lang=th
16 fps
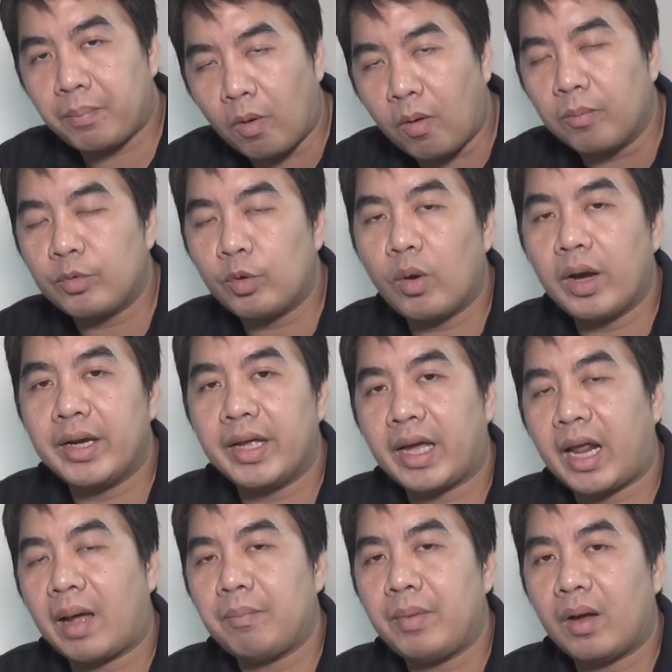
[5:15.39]
ผมด้วยนะ
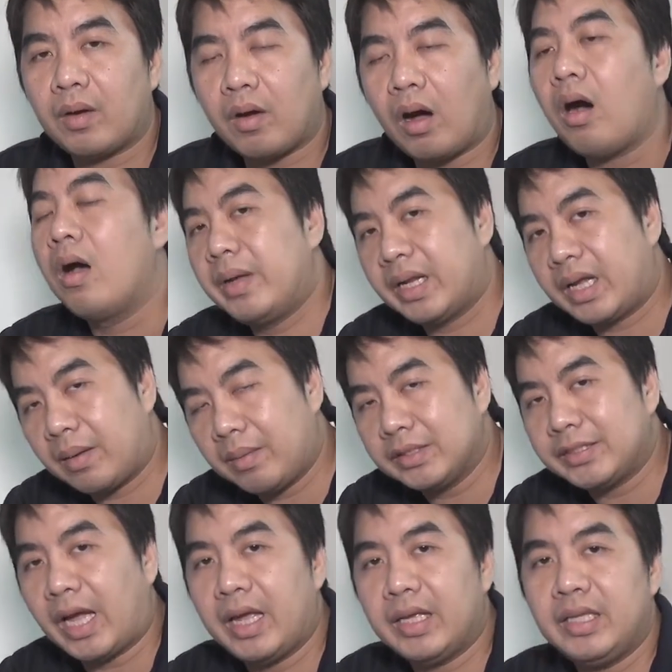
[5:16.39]
ครับ แล้วก็เป็นกำลัง
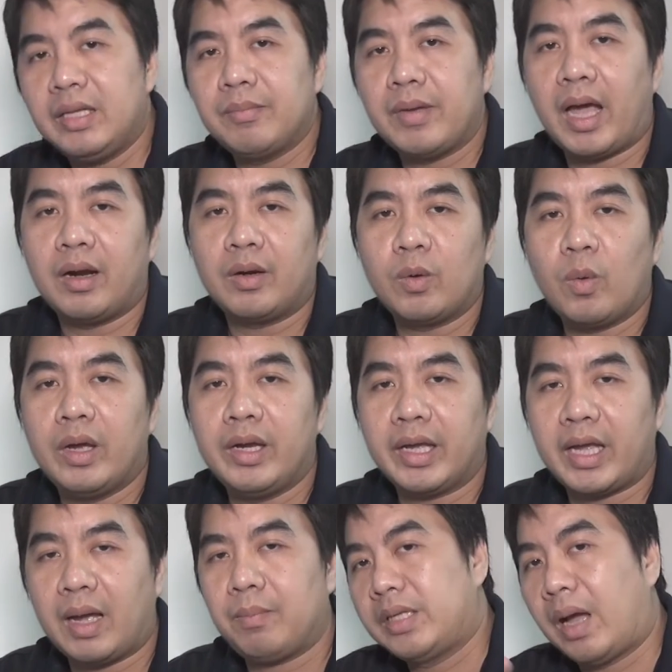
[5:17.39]
ใจให้ทีมงานเราด้วย
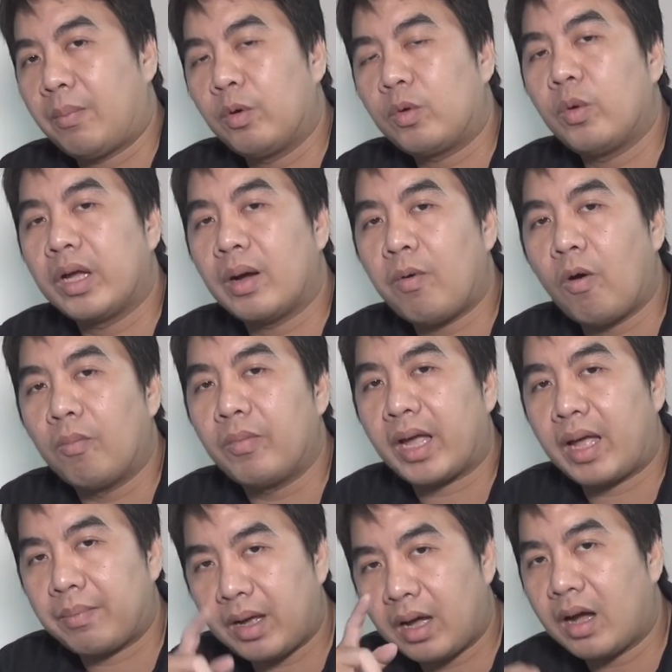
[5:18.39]
นะครับ อยากพูดคุยกับผมนะ
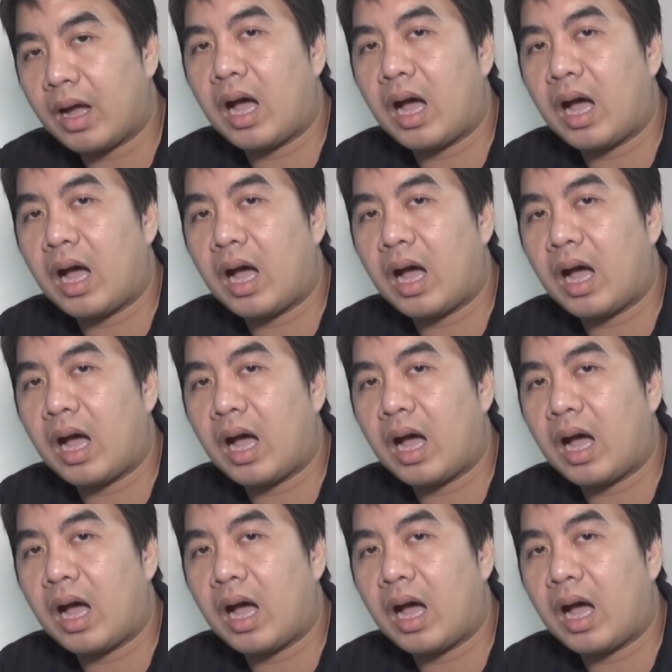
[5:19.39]
ครับก็